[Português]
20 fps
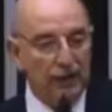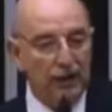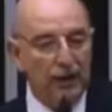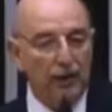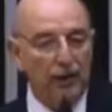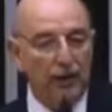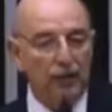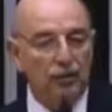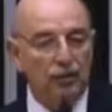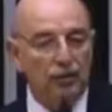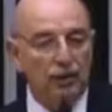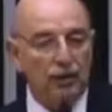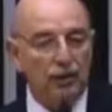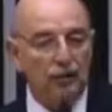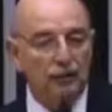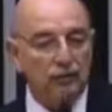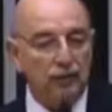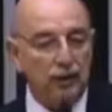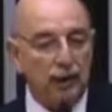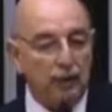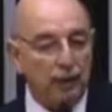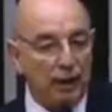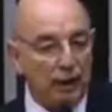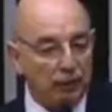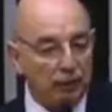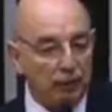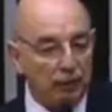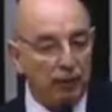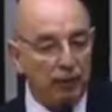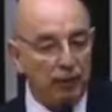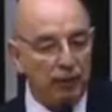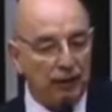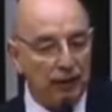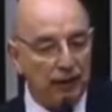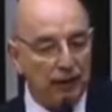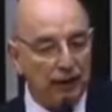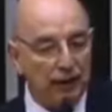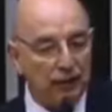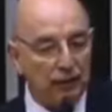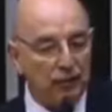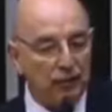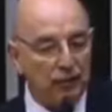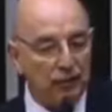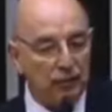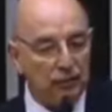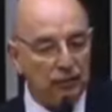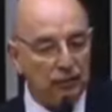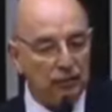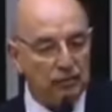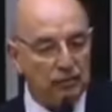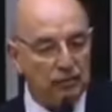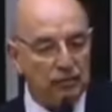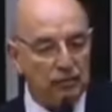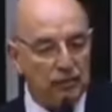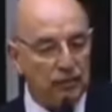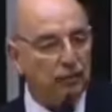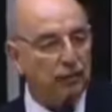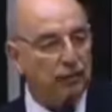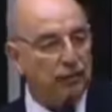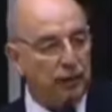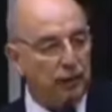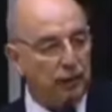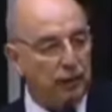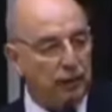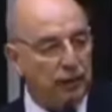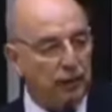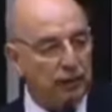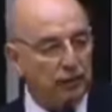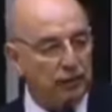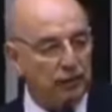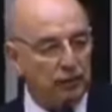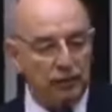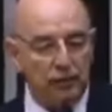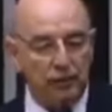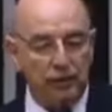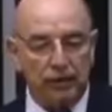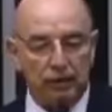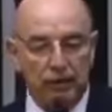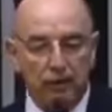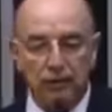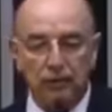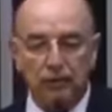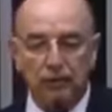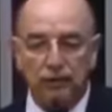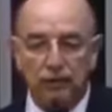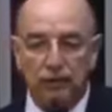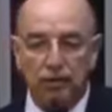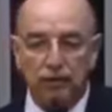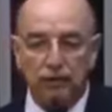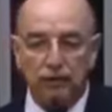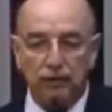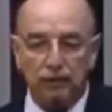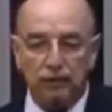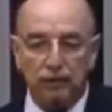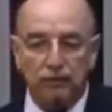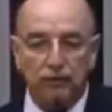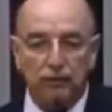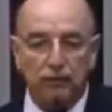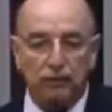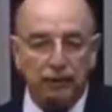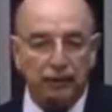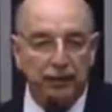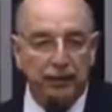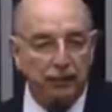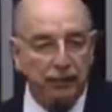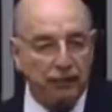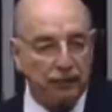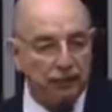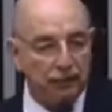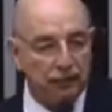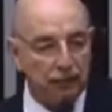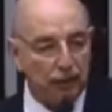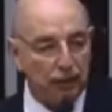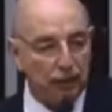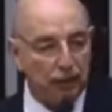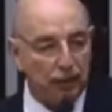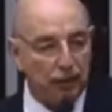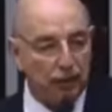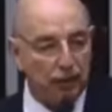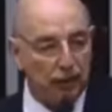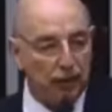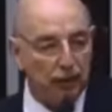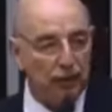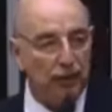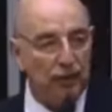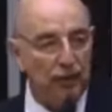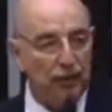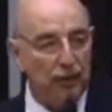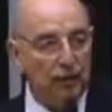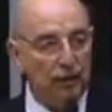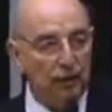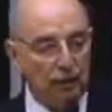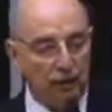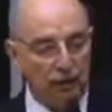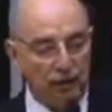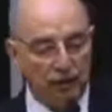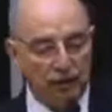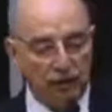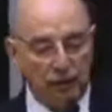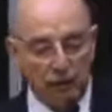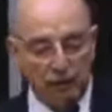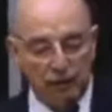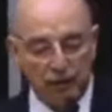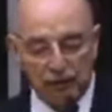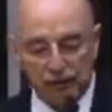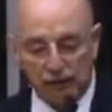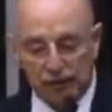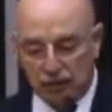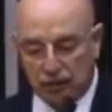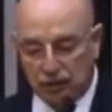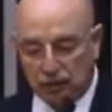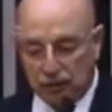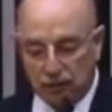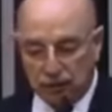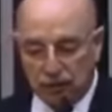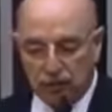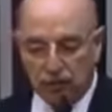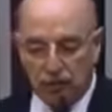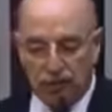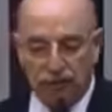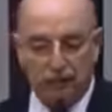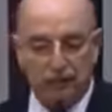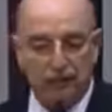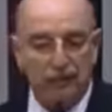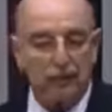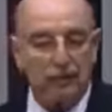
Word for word: Eu tenho trabalhos publicados, são cinco trabalhos, se eu não me engano, em todas as pandemias que ocorreram principalmente nas últimas,